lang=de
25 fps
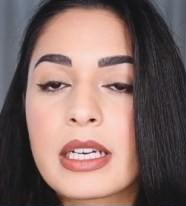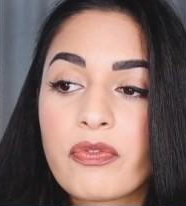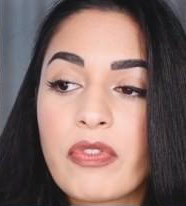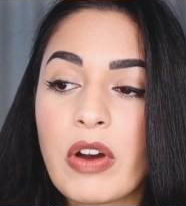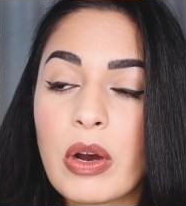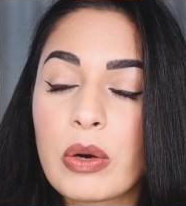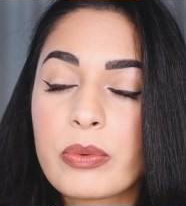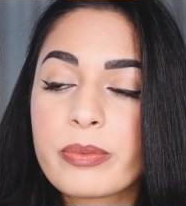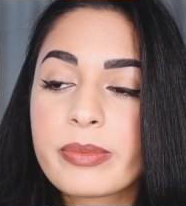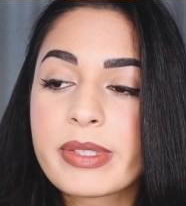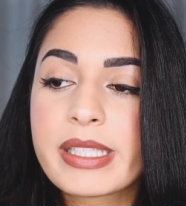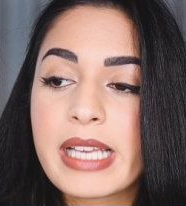
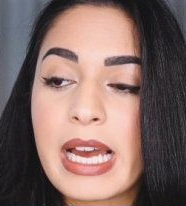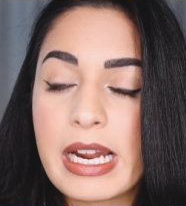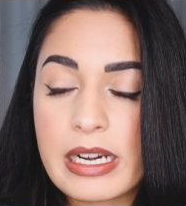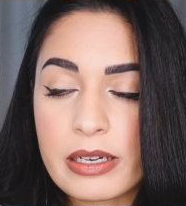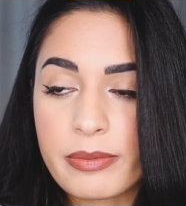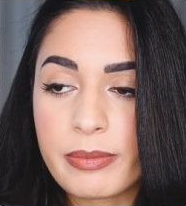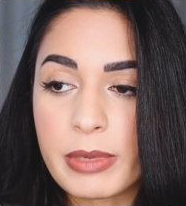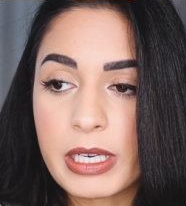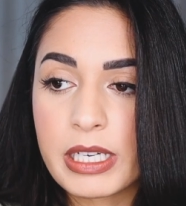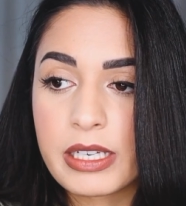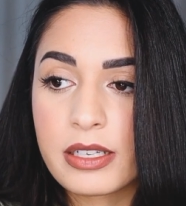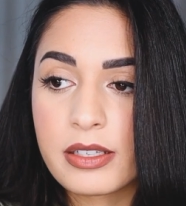Warum
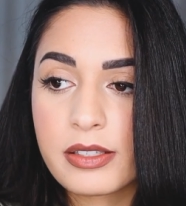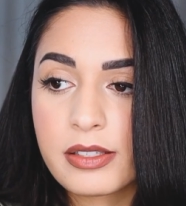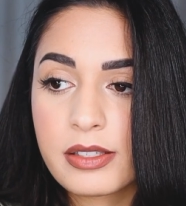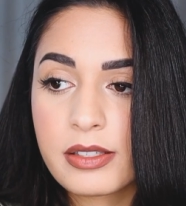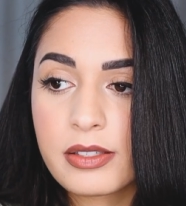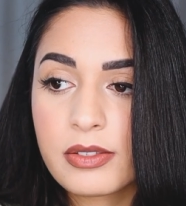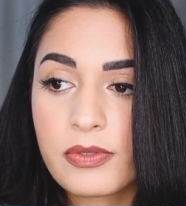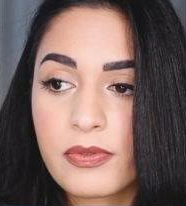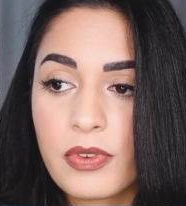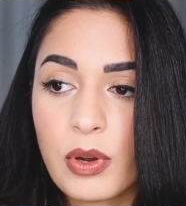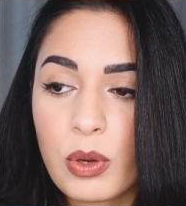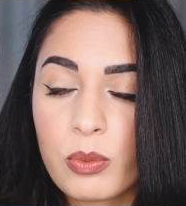sagt man
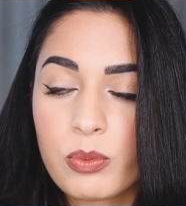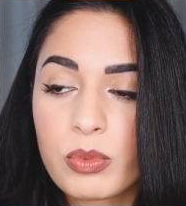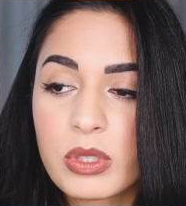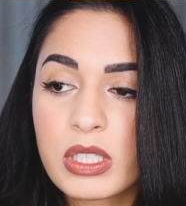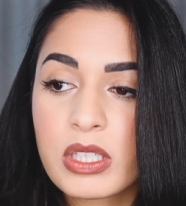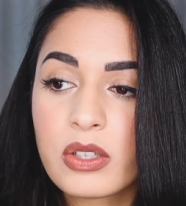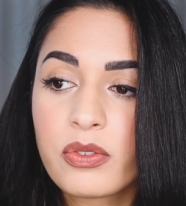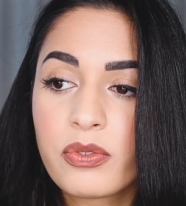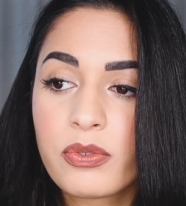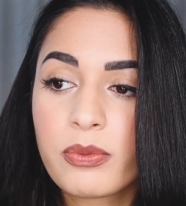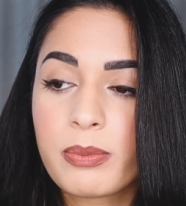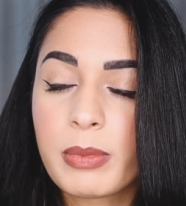das? Warum
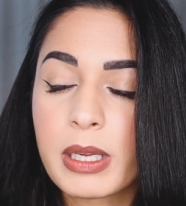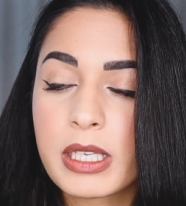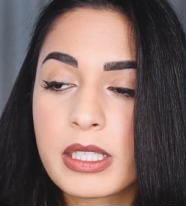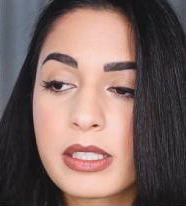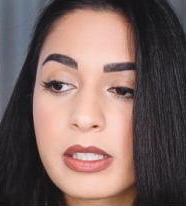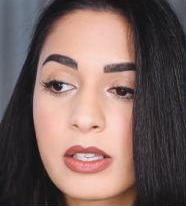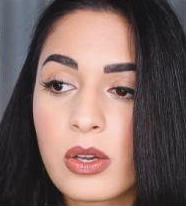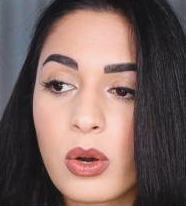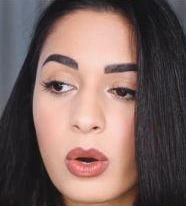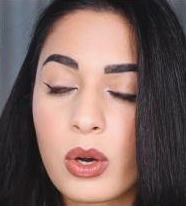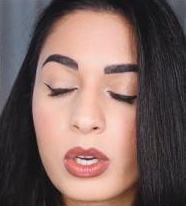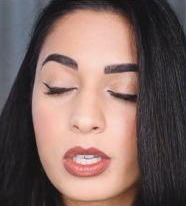trifft man
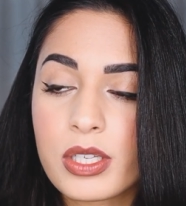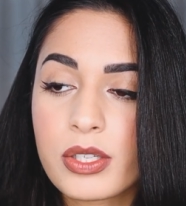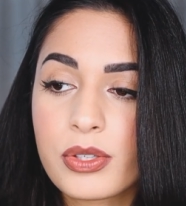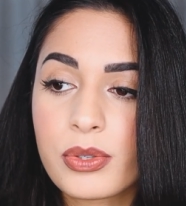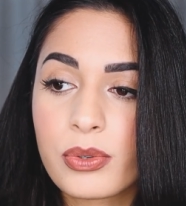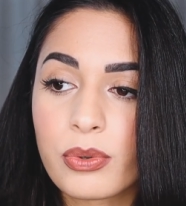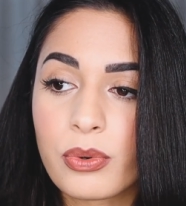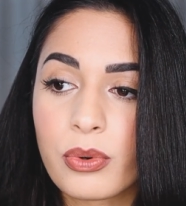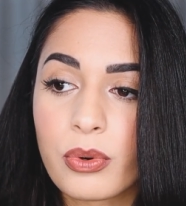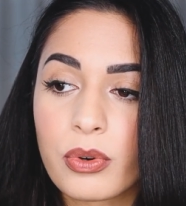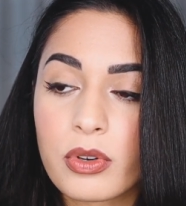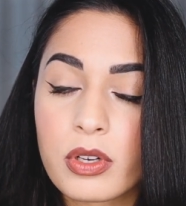diese
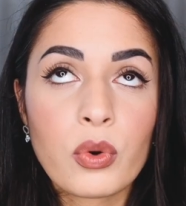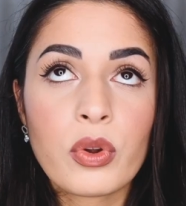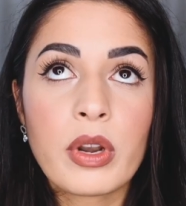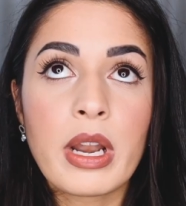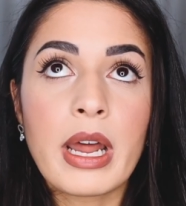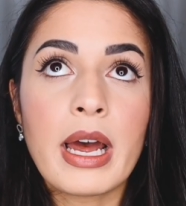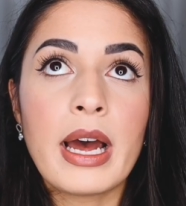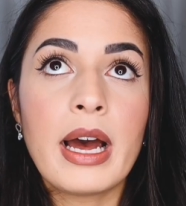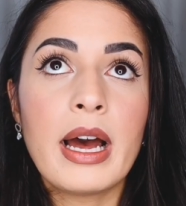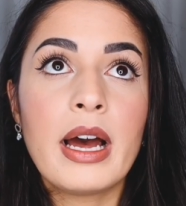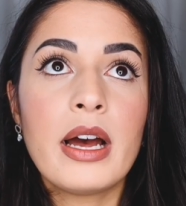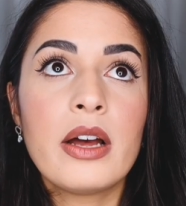Äußerung?
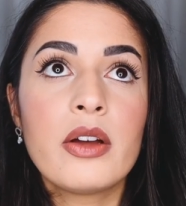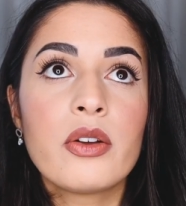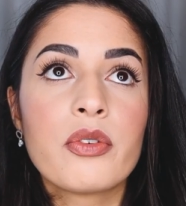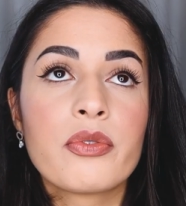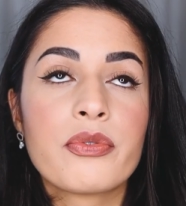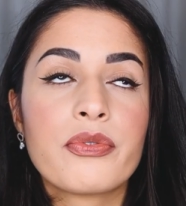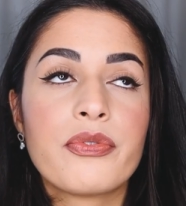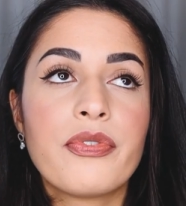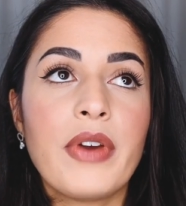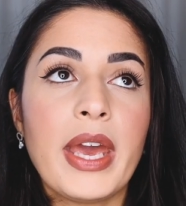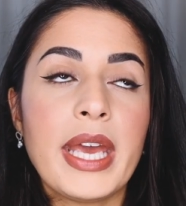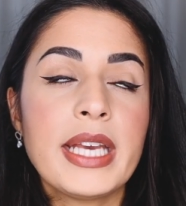Oder
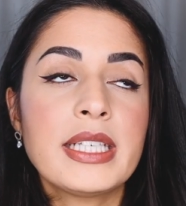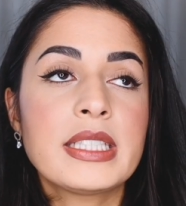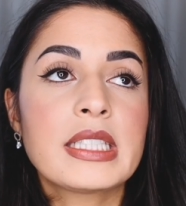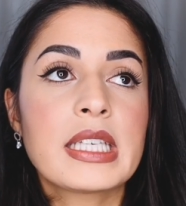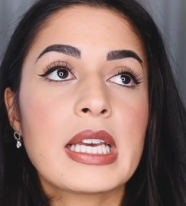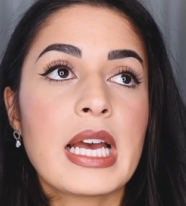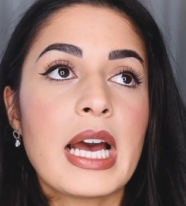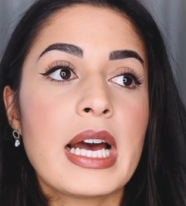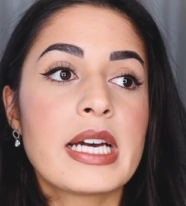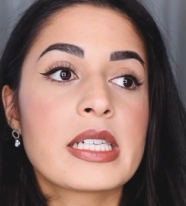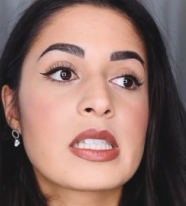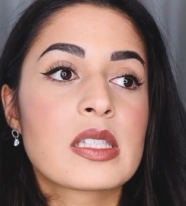
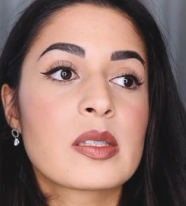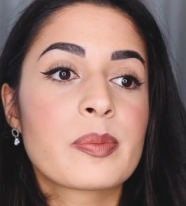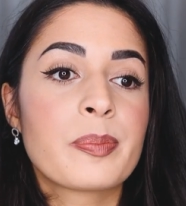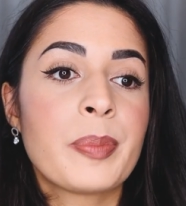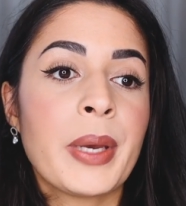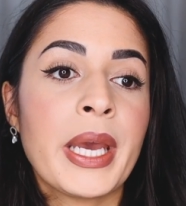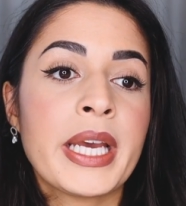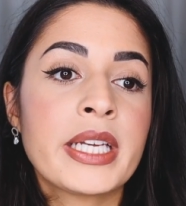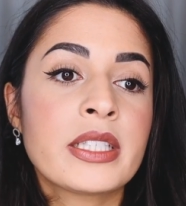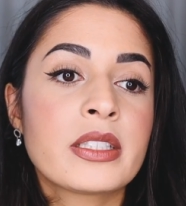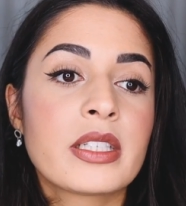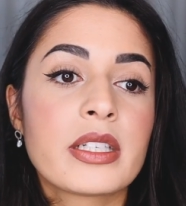welche
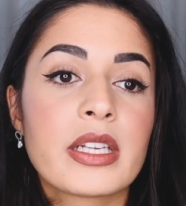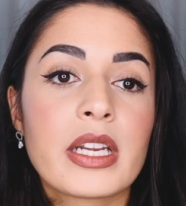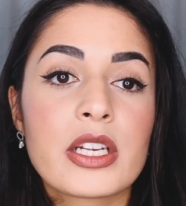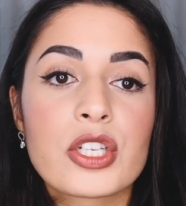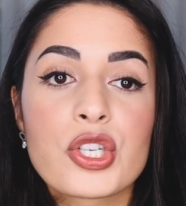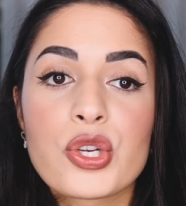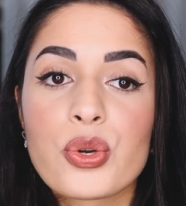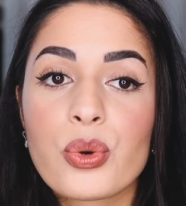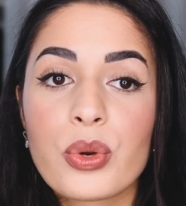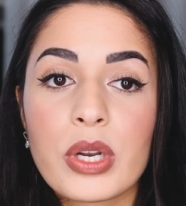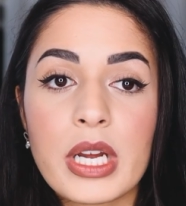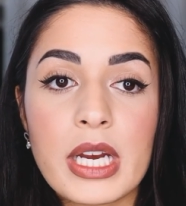Aspekte der
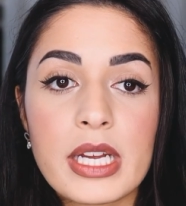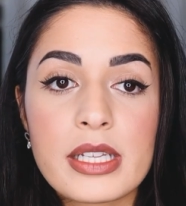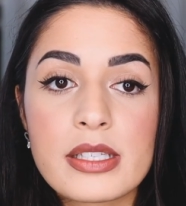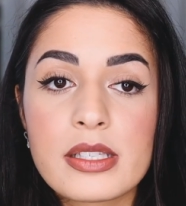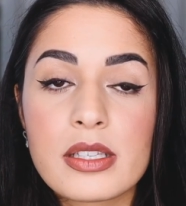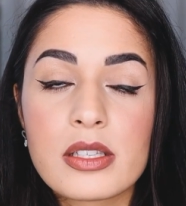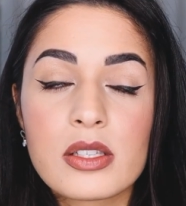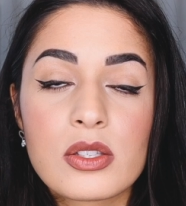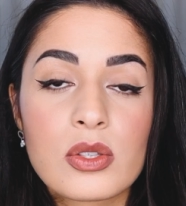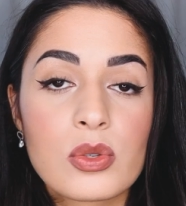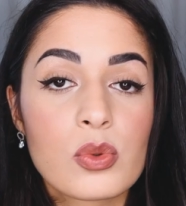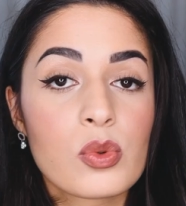Schönheit
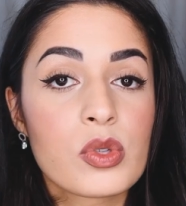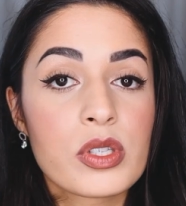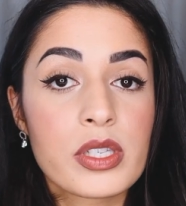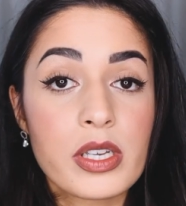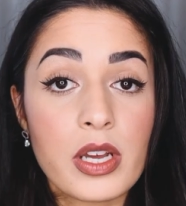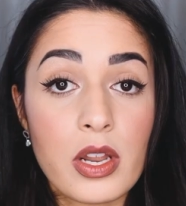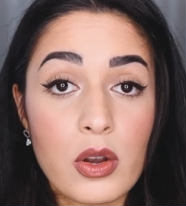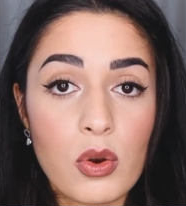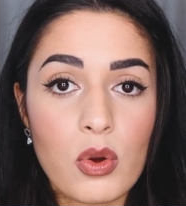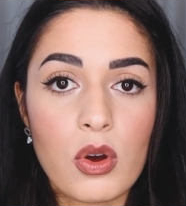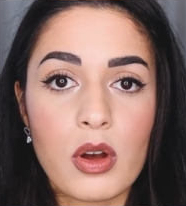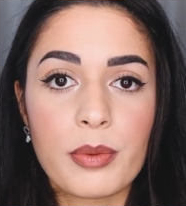sind zu
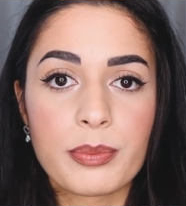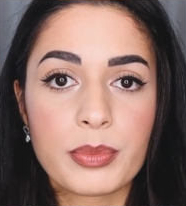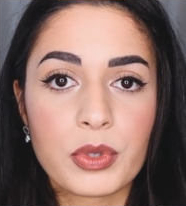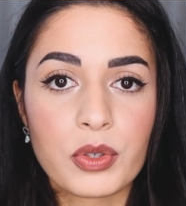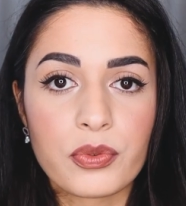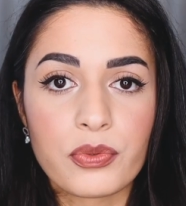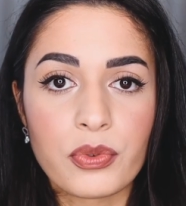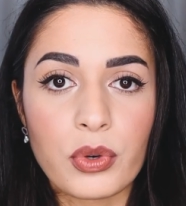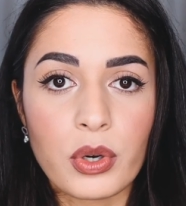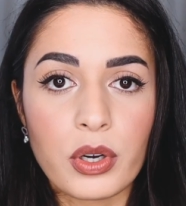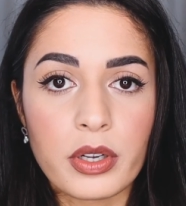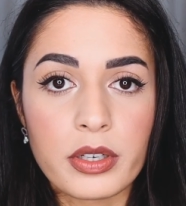unserer Norm
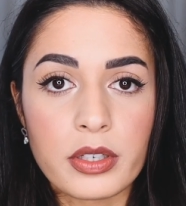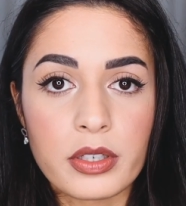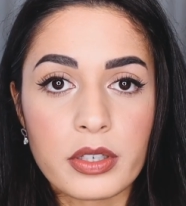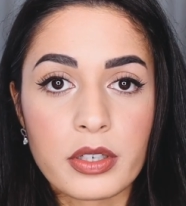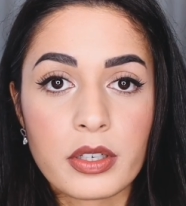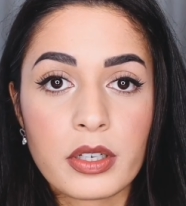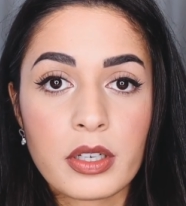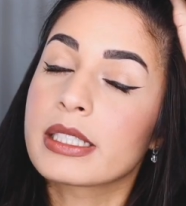geworden?